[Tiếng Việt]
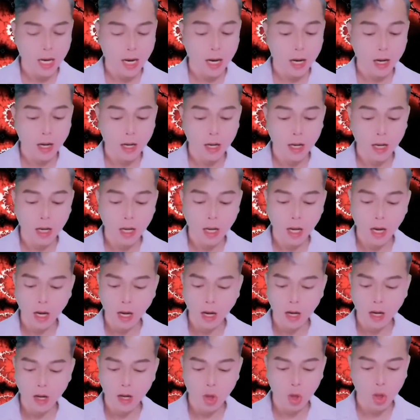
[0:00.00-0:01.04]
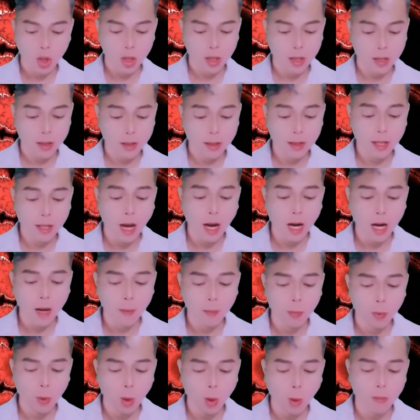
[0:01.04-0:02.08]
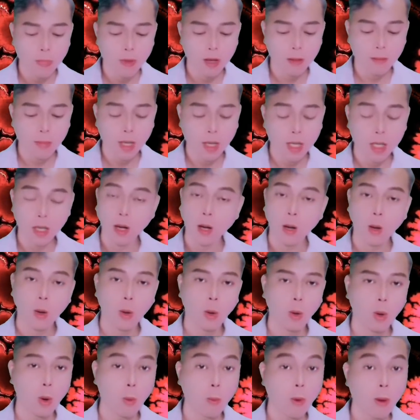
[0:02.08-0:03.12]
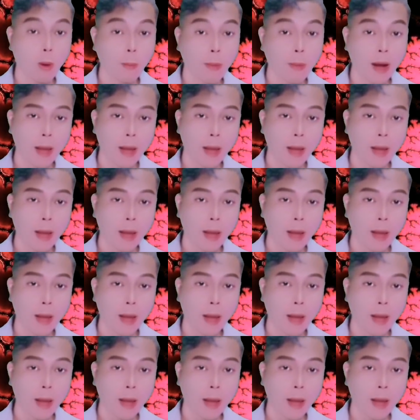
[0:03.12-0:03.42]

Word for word: Ngoan, đợi đi tắm cái nhà, chờ anh.